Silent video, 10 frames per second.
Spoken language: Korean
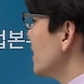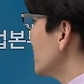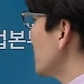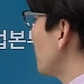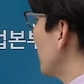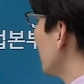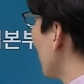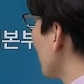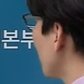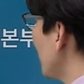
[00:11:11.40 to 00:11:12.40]
지급하는
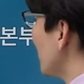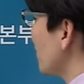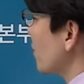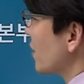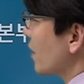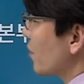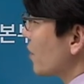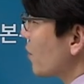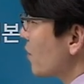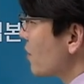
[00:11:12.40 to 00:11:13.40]
경비 이렇게 되어
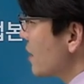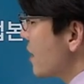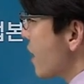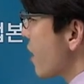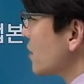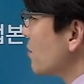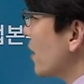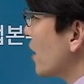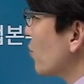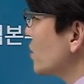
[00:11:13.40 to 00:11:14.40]
있고 아, 그
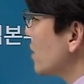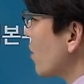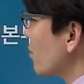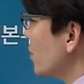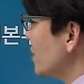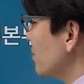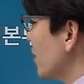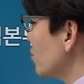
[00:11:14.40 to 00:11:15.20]
밖에 모집 경비도 있습니다.